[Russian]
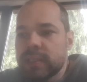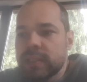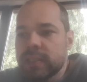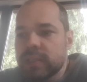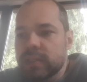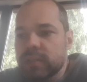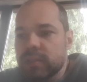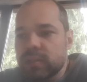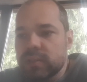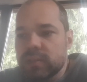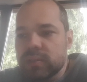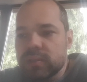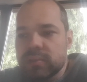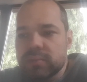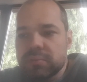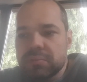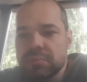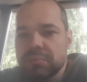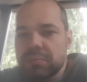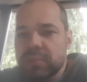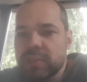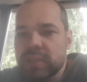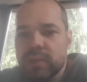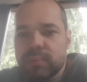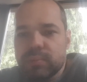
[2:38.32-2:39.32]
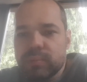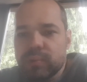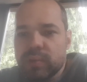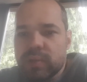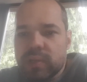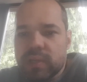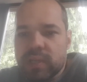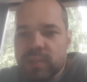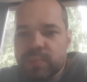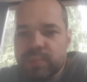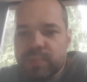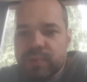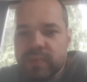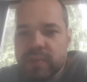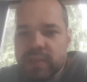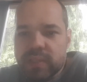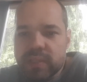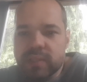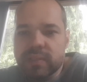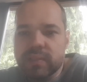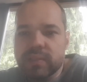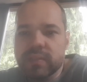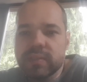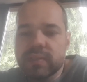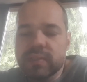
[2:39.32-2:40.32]
Я много раз
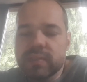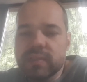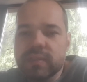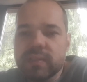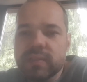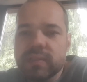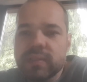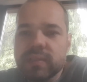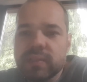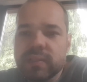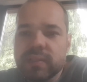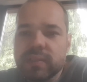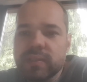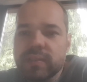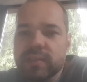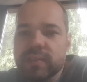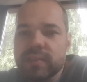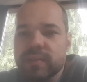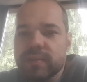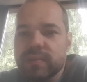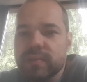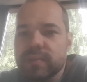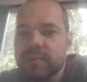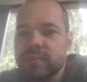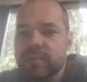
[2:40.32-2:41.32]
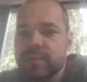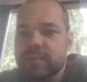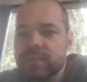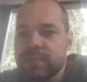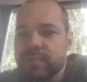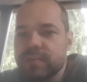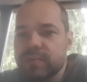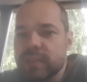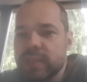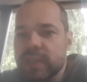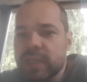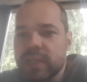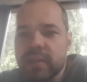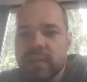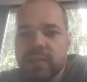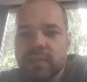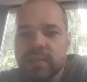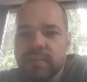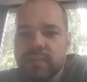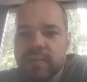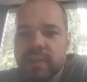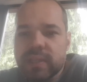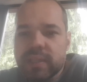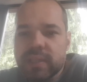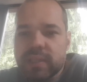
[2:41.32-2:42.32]
приводил в каких-то
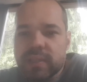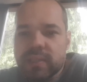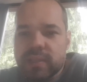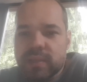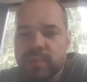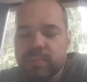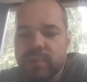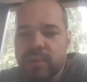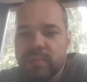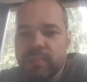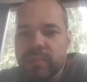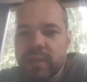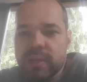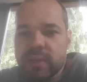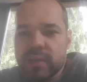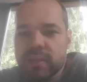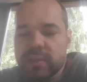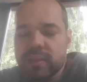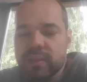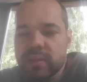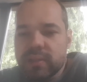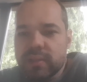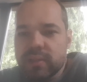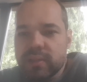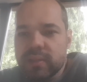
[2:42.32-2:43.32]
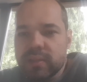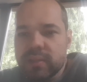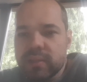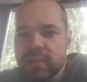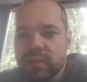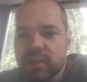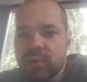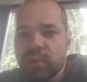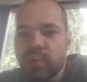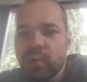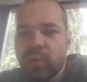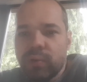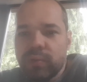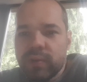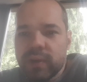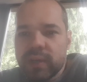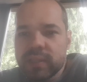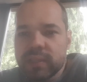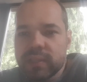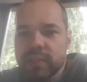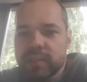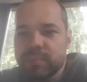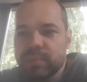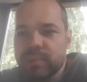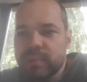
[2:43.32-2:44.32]
своих текстах примеры такого,
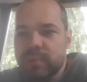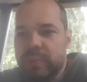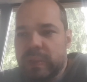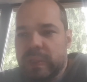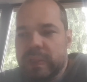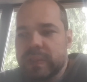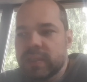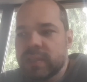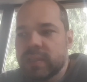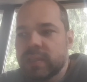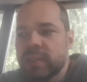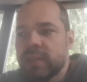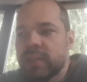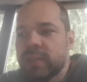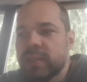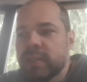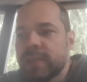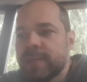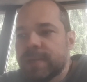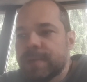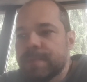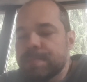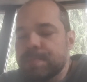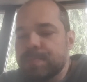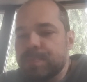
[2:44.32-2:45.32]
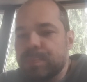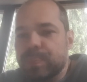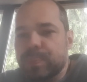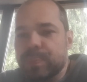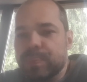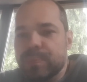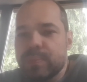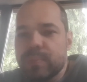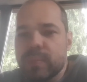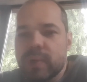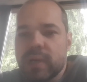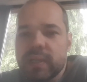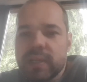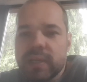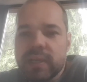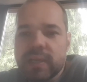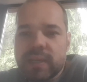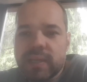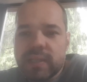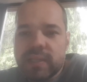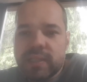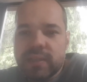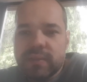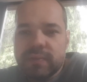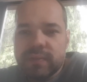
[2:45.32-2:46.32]
например,
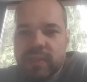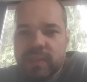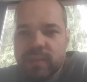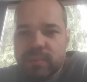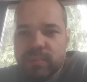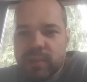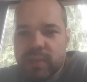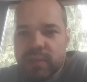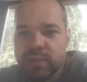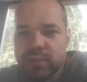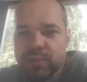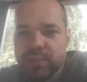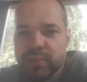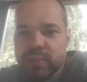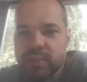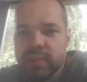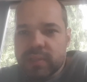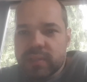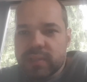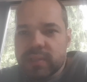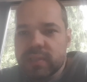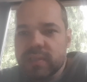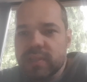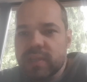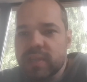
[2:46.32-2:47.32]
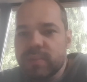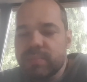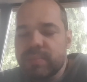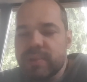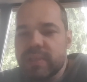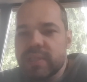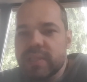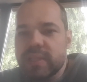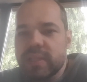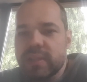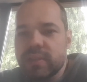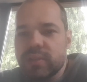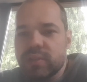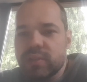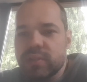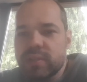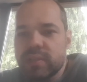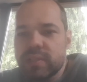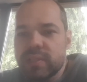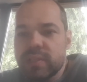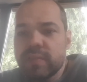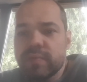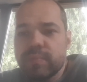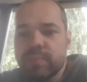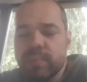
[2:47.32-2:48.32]
малоагрессивный небольшой рак предстательной
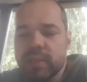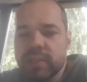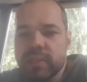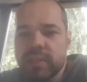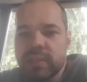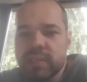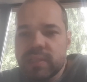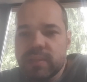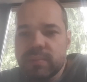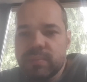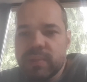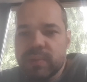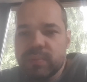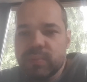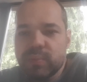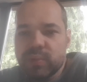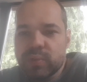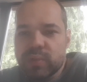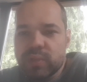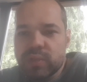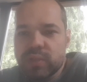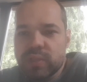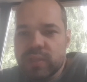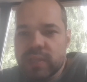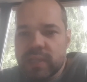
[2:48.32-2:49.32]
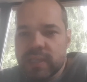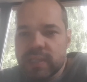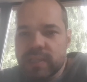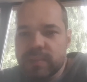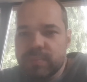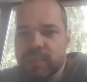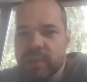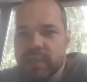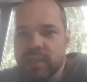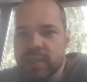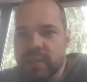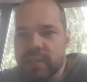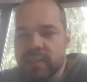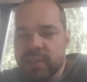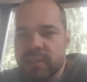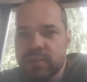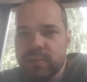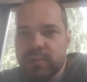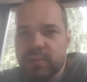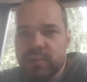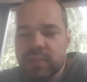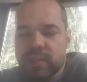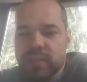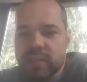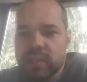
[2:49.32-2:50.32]
железы вполне себе может ждать, пока
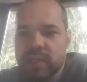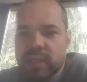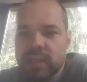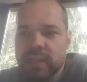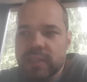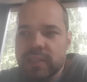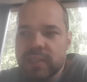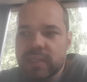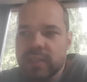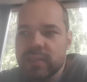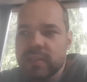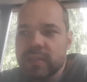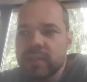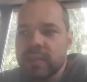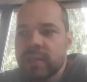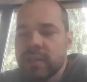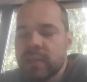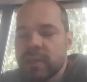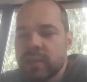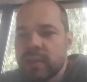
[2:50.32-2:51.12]
закончится карантин –